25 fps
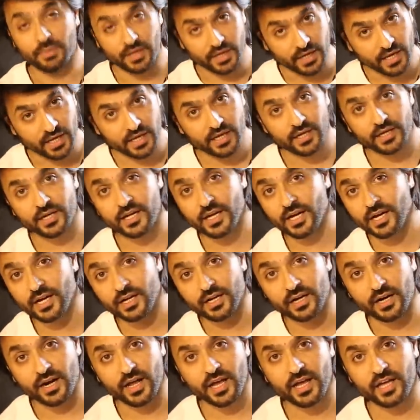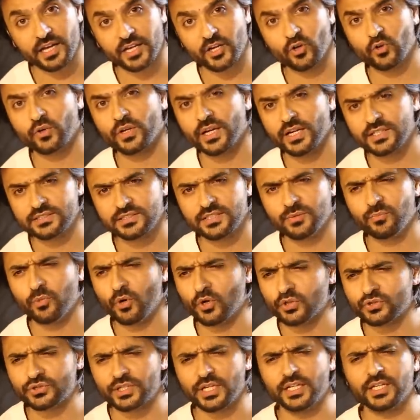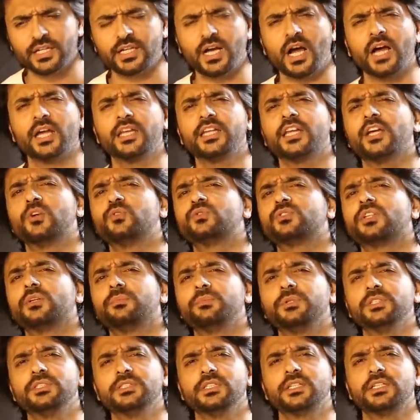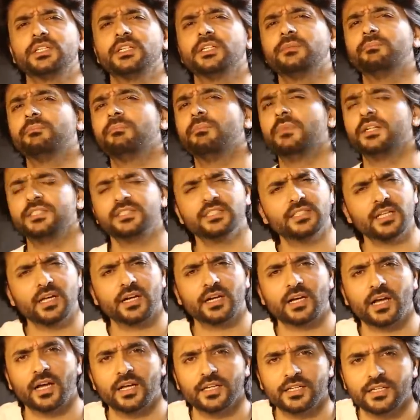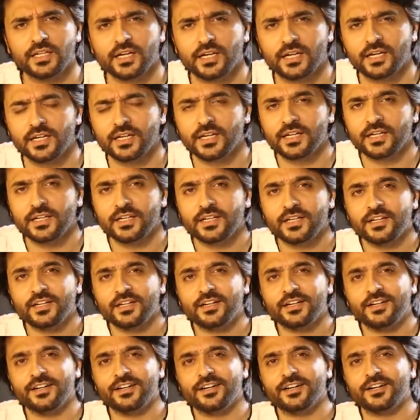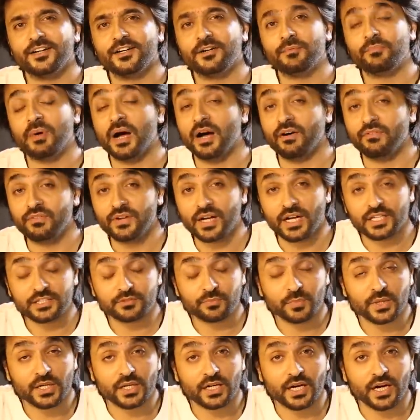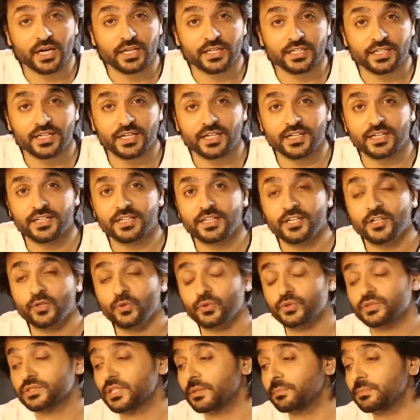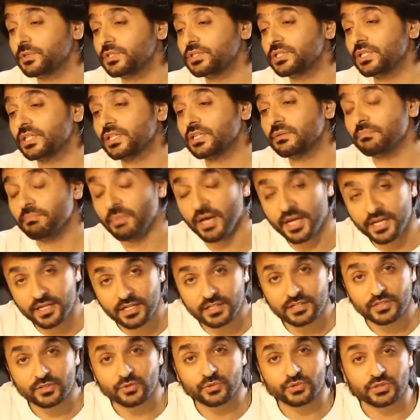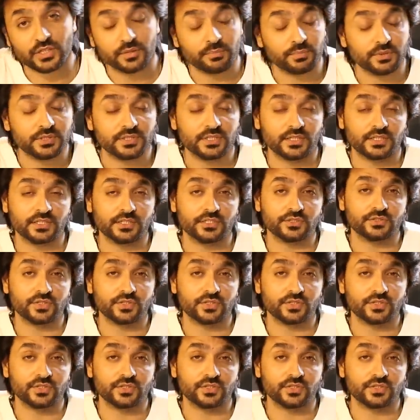बनाया गया गढ़ाया गया और कैसे बहुत सारी कहानियाँ उसके पीछे की मज़ेदार कहानियाँ भावनात्मक कहानियाँ उसके पीछे की मेहनत उसके पीछे की